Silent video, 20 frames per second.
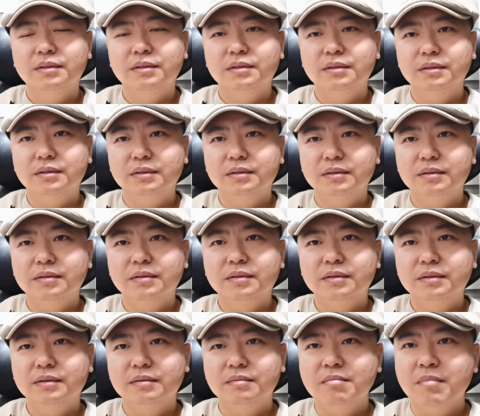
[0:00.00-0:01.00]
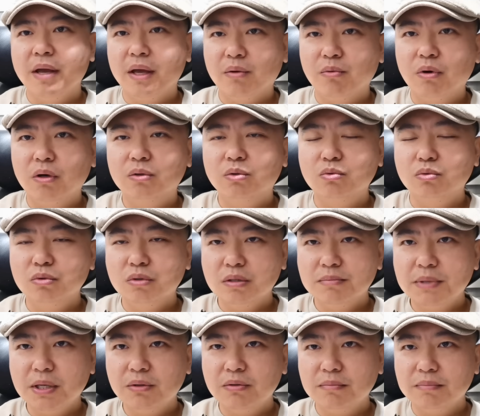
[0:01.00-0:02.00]
啊，美国独自
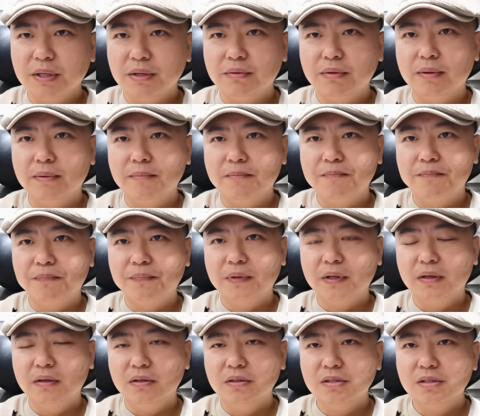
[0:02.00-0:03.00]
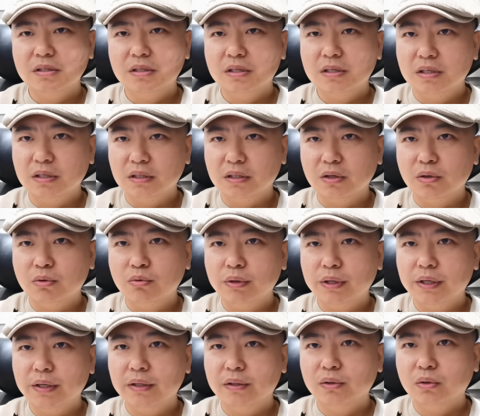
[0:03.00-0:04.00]
面对北约，俄罗斯可能
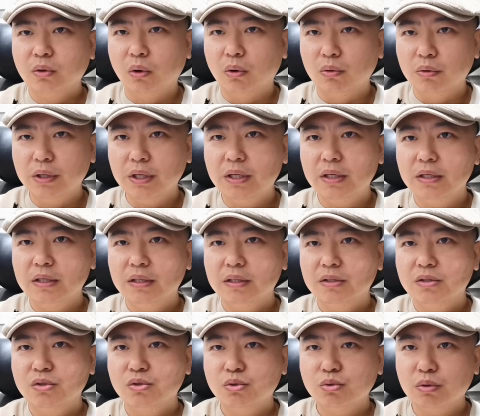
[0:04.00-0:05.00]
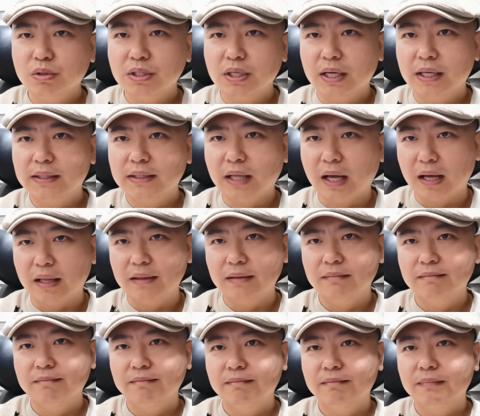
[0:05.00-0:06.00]
会同意坐下来谈，
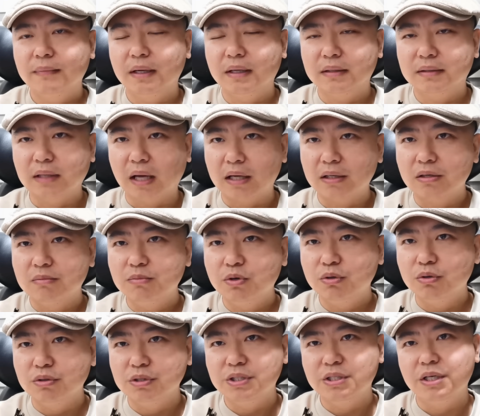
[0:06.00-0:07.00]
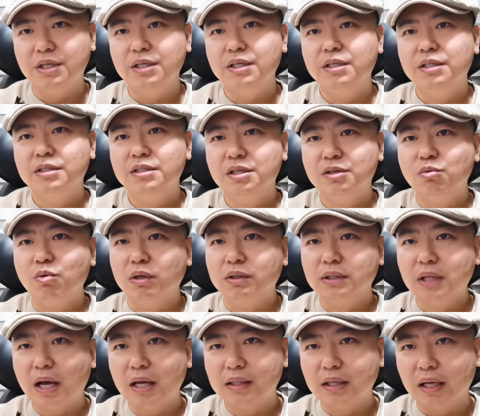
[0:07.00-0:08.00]
啊，达成某种协议，这是我
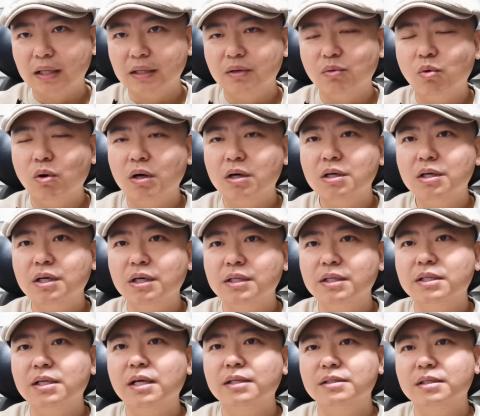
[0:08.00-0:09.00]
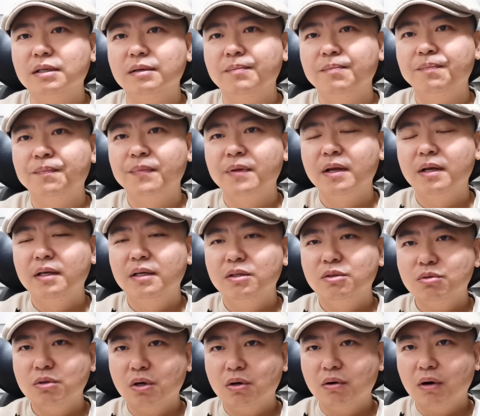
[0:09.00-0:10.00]
大胆的我个人的猜测，
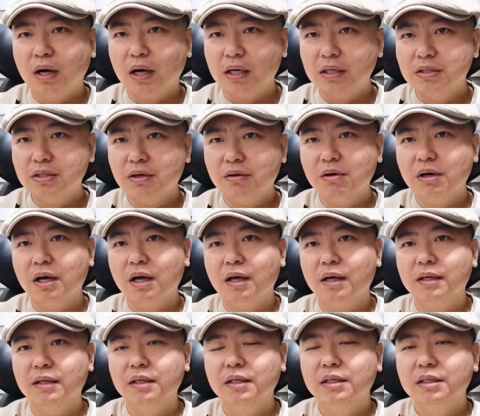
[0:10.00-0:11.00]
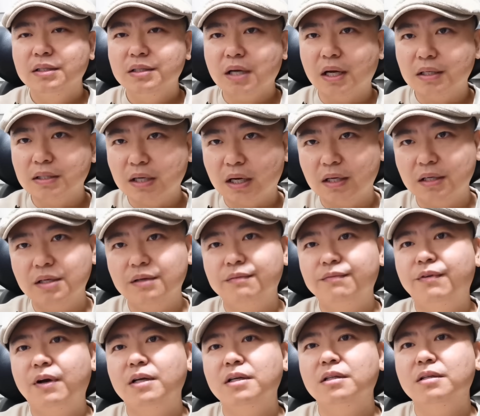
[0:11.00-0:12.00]
最后还是要看。战场上
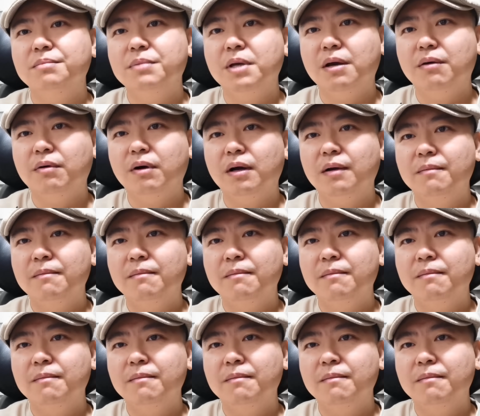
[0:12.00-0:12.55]
发生的变化，